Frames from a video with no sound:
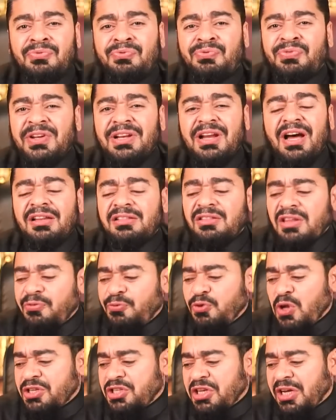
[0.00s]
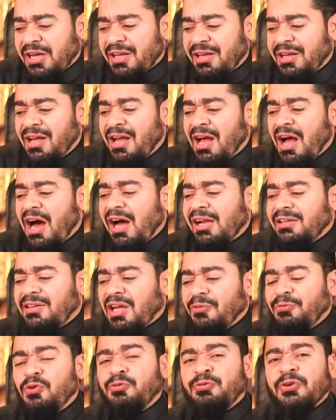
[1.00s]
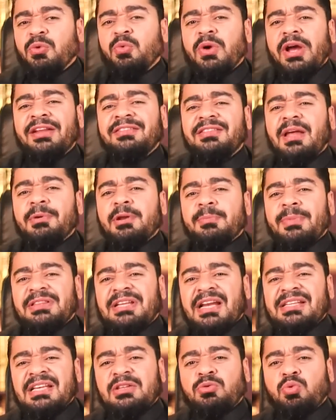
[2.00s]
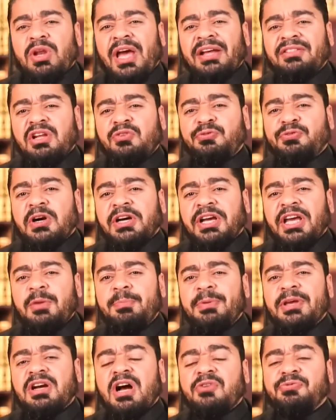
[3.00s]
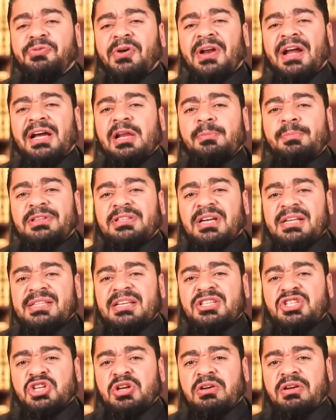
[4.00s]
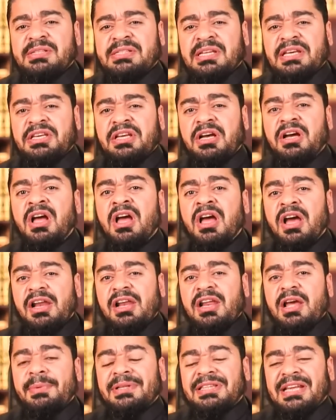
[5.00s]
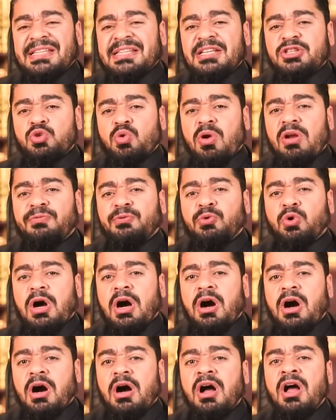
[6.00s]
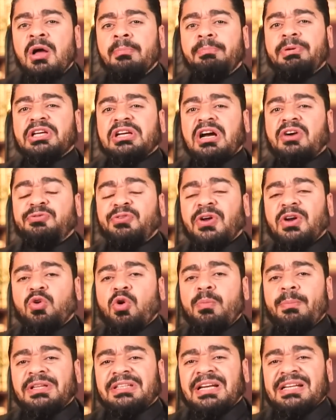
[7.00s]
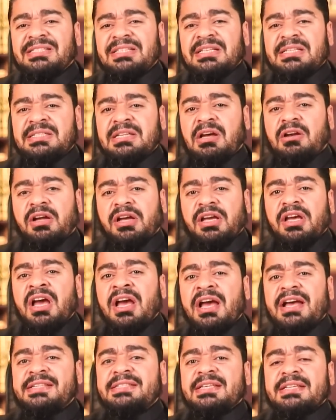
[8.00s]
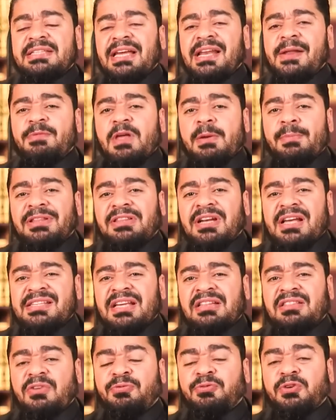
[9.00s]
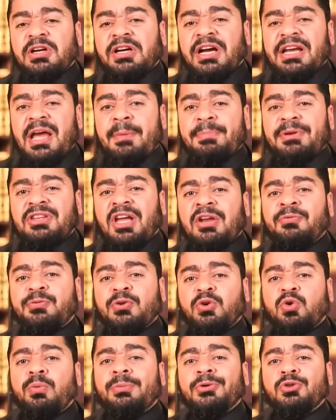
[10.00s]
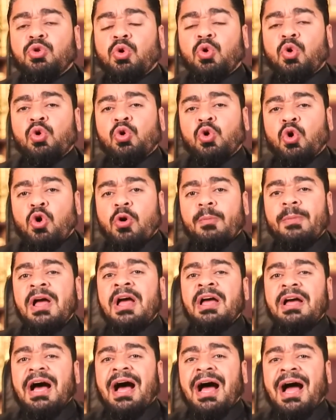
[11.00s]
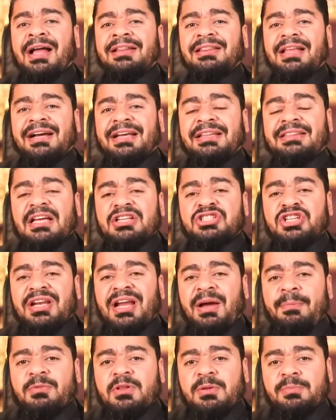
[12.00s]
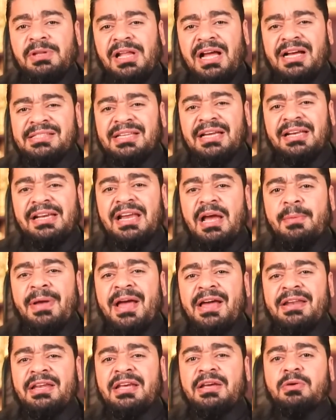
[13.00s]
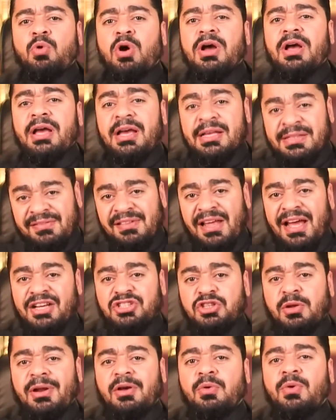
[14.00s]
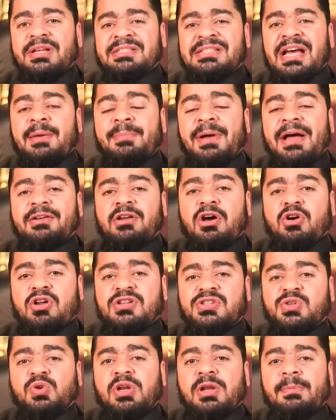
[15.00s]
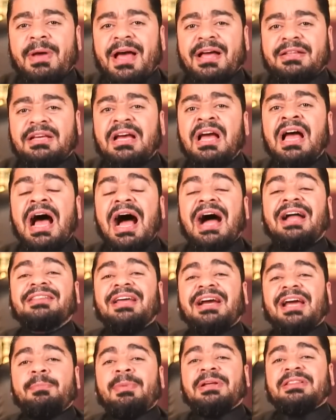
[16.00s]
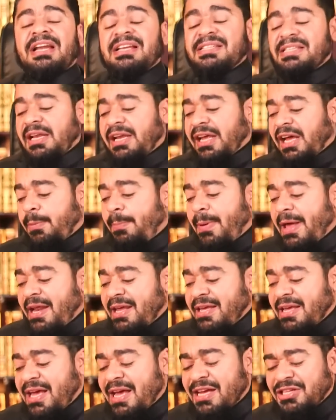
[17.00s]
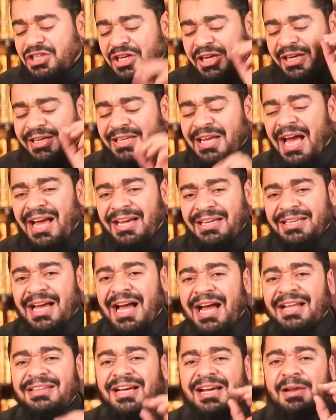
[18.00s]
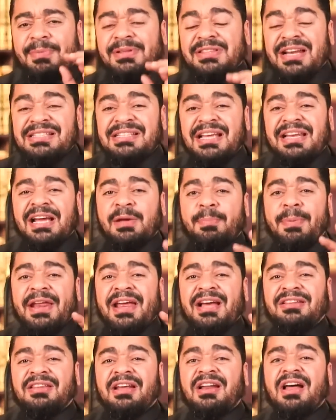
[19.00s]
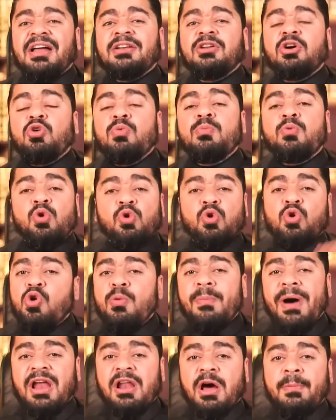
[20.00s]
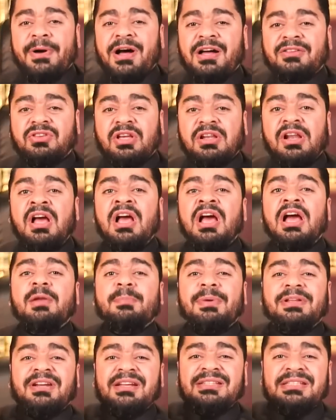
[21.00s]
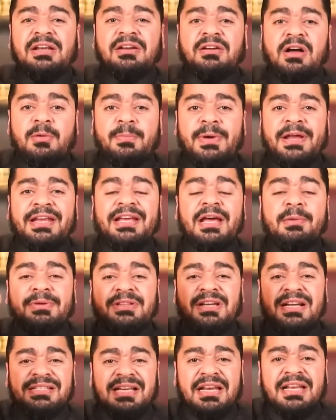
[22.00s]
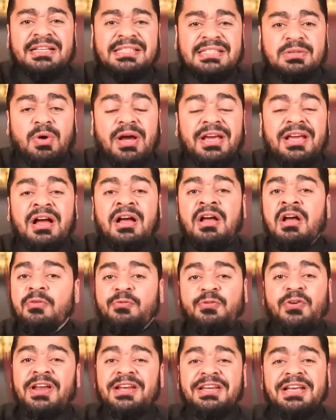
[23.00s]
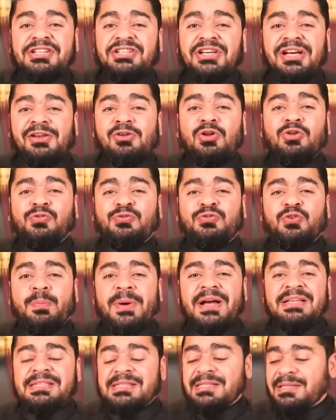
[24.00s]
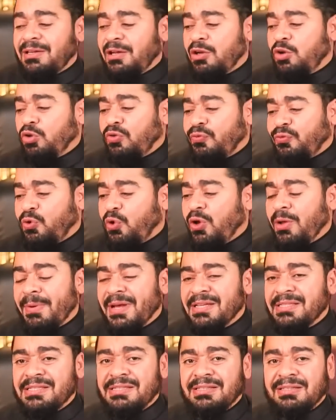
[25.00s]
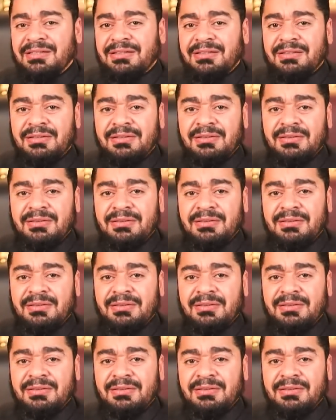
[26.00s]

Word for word: منها فين الطفوا يا شيخ؟ الطفوا فين وانت من مدرسه ولايه الفقيه بيكفرك المدرسه الشيرازيه اللي هي مدرسه شورى الفقهاء، بيكفركم مدرسه السرخي، السيستاني من المدرسه التفقيقيه بيطعن فيكم انتوا كلكم، عندك الدجال احمد بن الحسن اليماني واثني عشر وزعم انه رسول المهدي، عندك صحيح. المدرسه الاخباريه يا شيخ يحيى، عندك المدرسه الاخباريه ترى انكم كلكم على باطل، المدرسه الكرمانيه، المدرسه الاكسوائيه، فين يا شيخ لطفه بس؟ لطفه ايه بس مولانا